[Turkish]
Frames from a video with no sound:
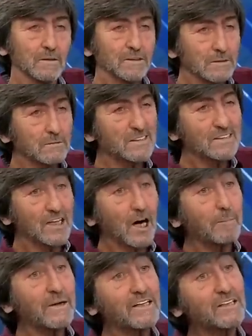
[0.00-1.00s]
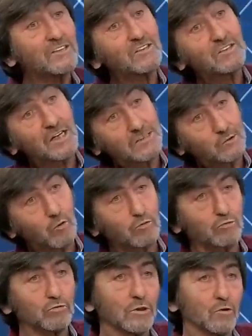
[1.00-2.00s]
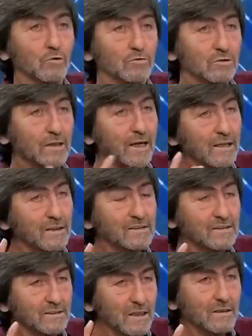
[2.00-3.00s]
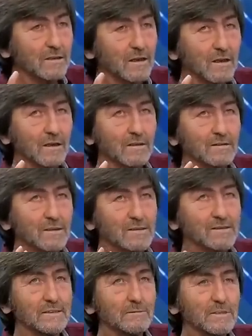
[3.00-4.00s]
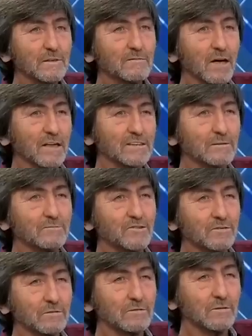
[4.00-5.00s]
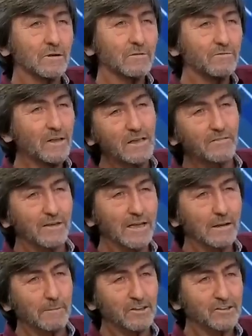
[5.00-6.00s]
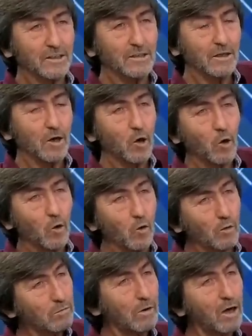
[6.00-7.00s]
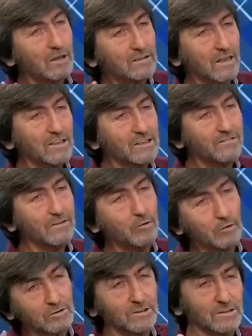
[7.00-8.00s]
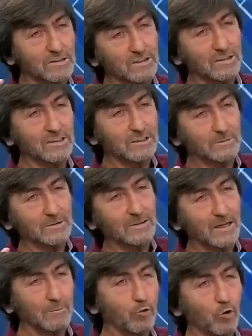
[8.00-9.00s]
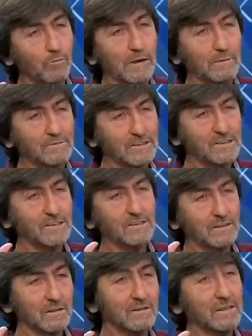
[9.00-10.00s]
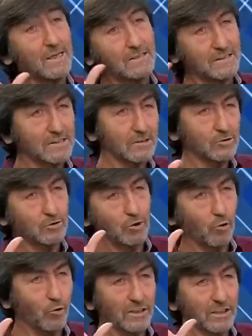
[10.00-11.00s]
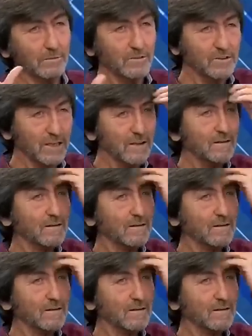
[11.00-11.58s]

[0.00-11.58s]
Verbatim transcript: Şimdi sağ beke ihtiyacı olduğunu da gördük. En azından nasıl diyeyim size Nazım Maria ya alternatif bir orijinliği evet. gibi yani problemsiz yerli statüste oynatabileceğim.